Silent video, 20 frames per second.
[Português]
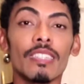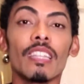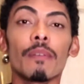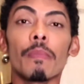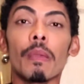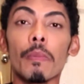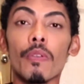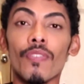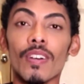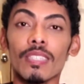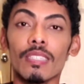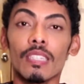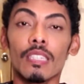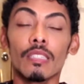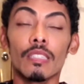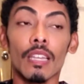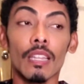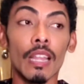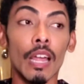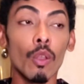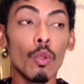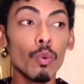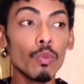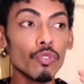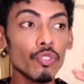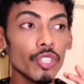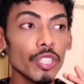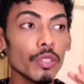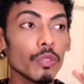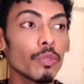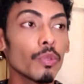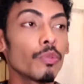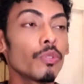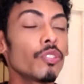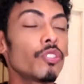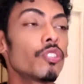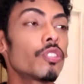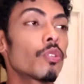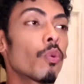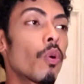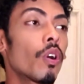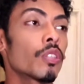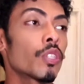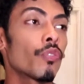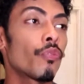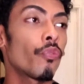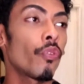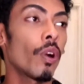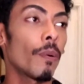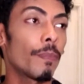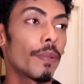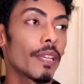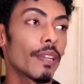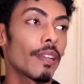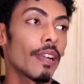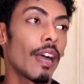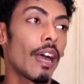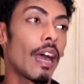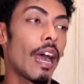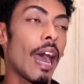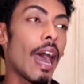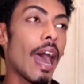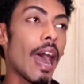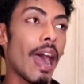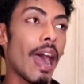também me facilita na longitude quando eu for aplicar a